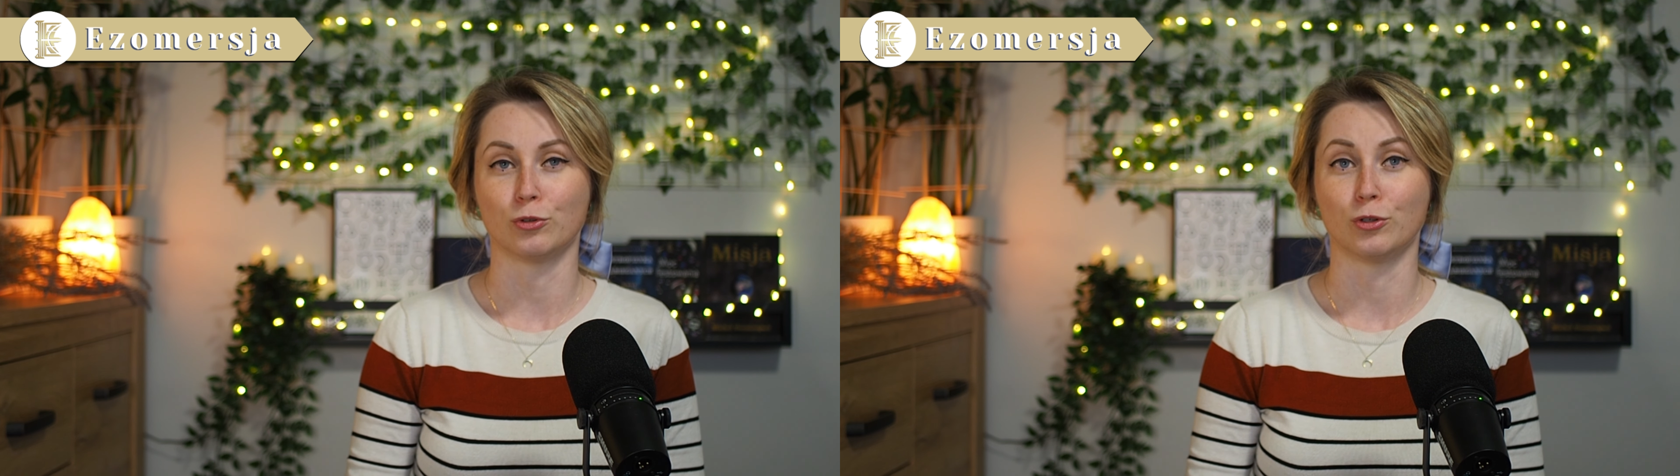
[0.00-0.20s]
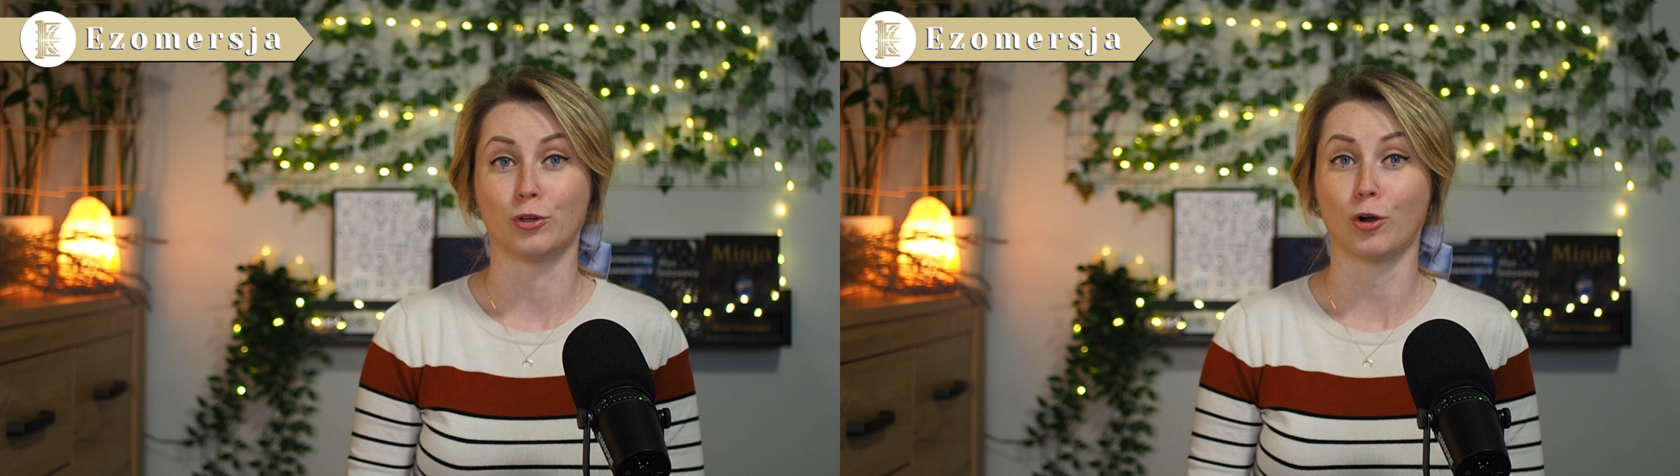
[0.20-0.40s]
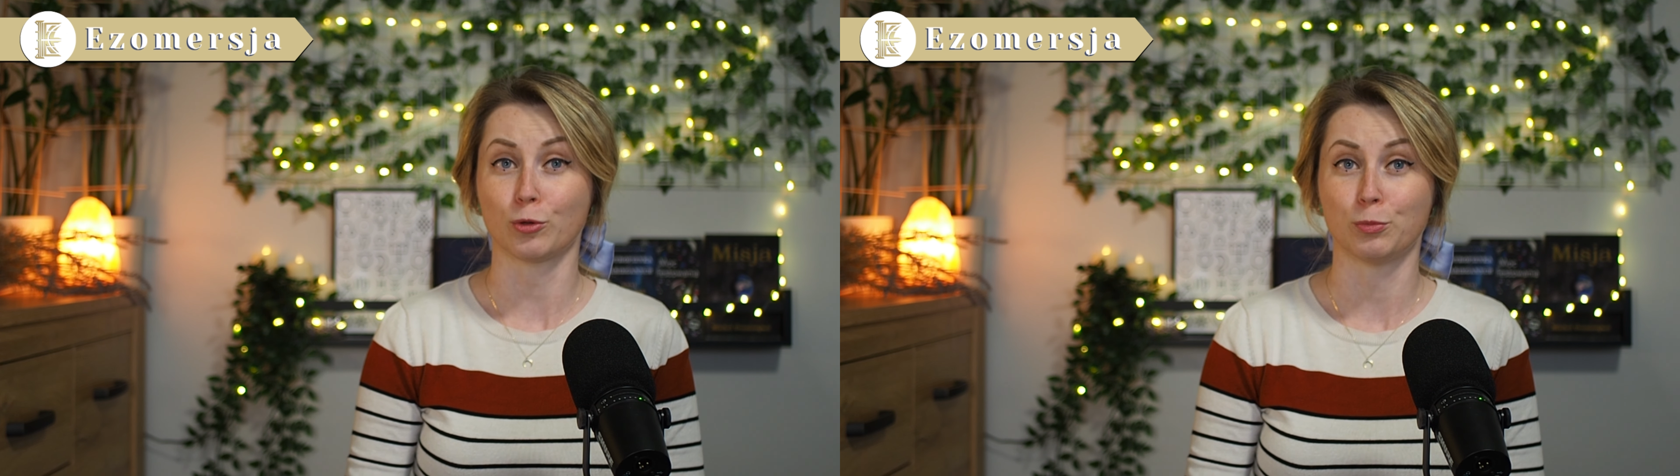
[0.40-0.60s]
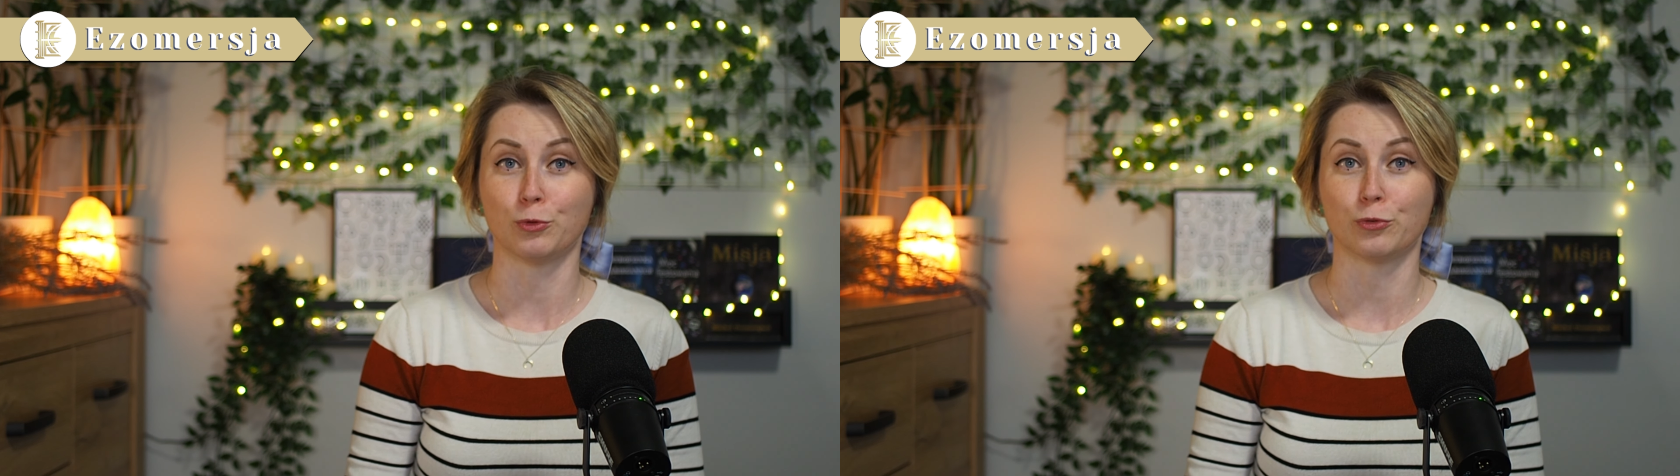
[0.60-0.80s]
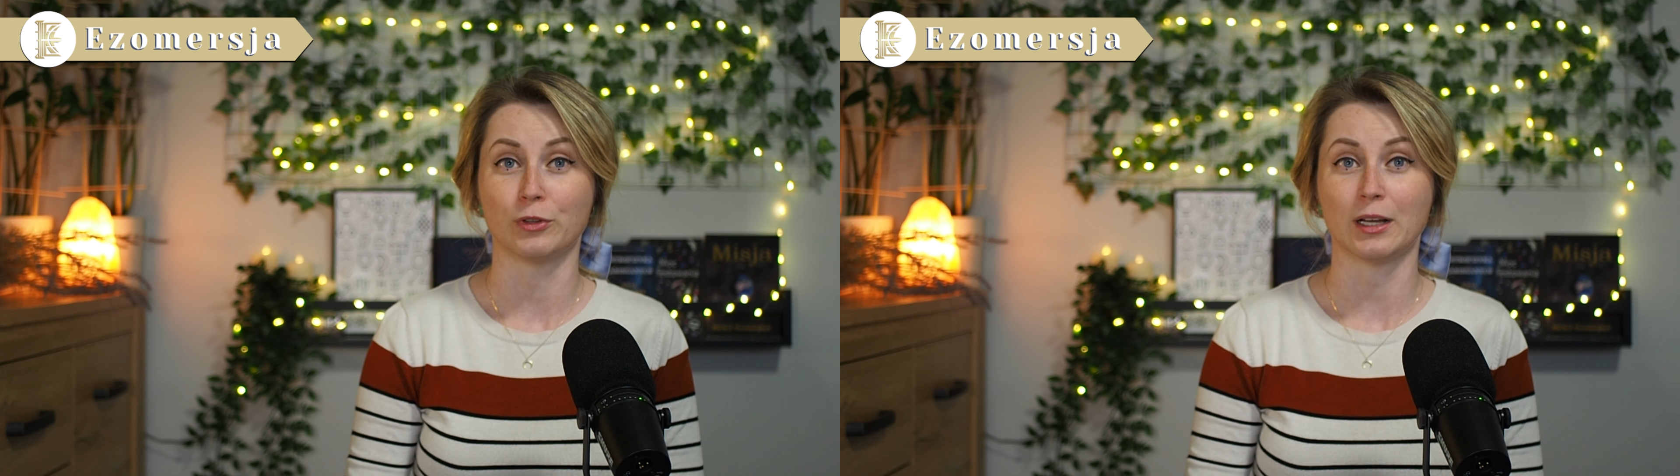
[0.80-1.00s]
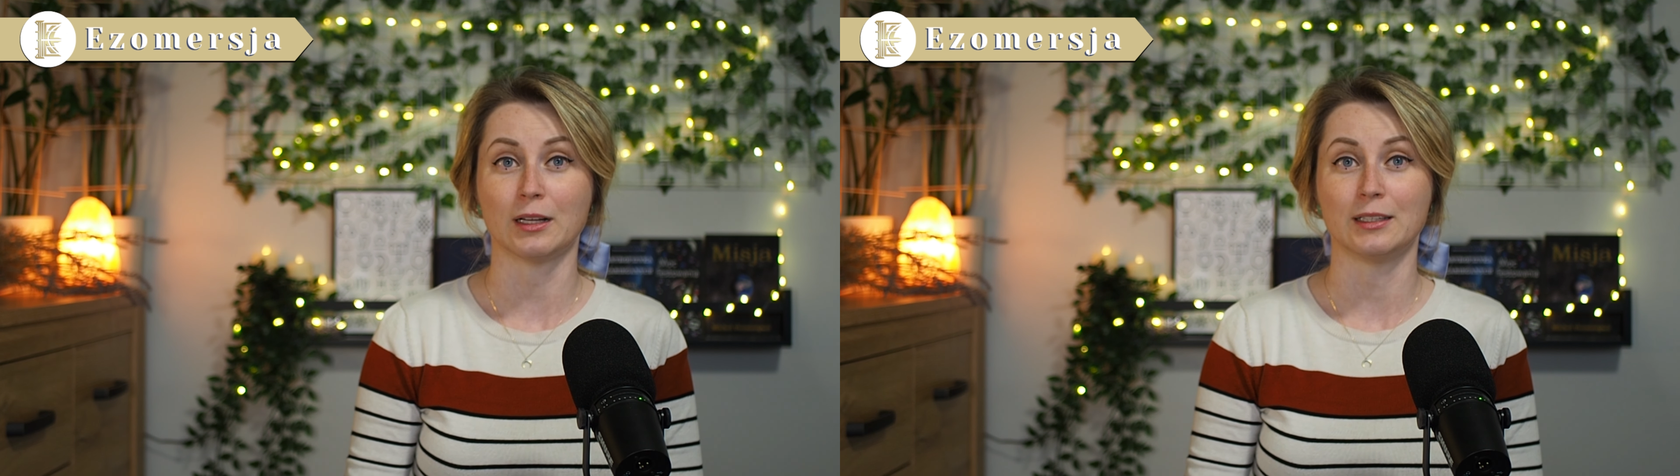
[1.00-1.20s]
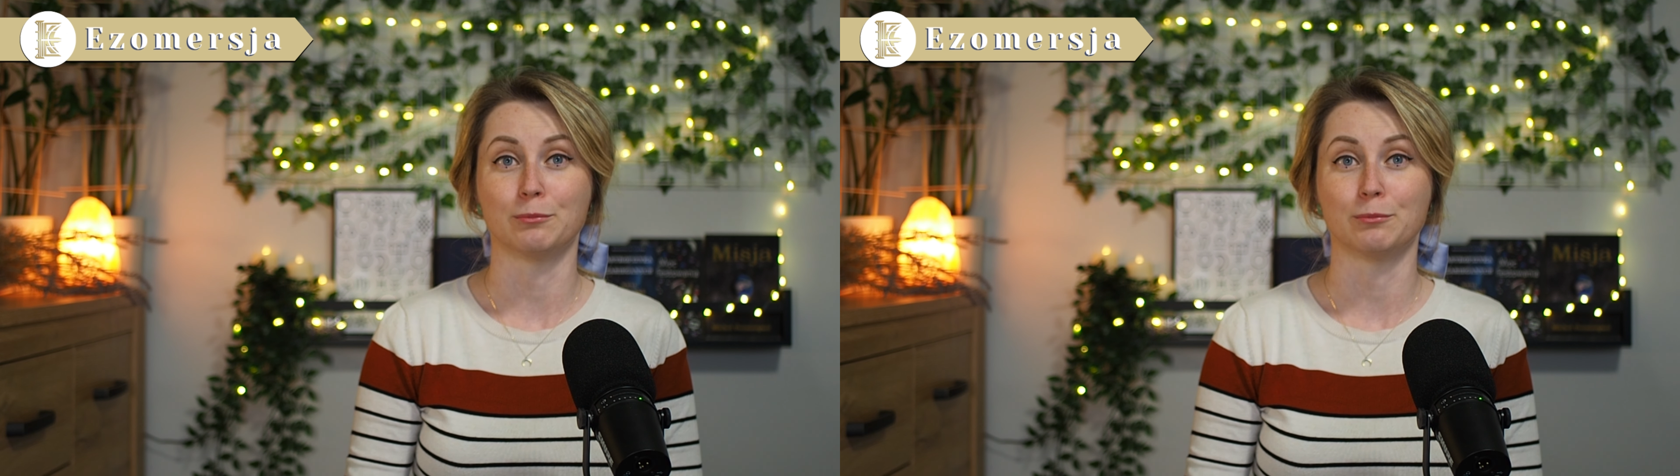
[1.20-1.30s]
e, orbów na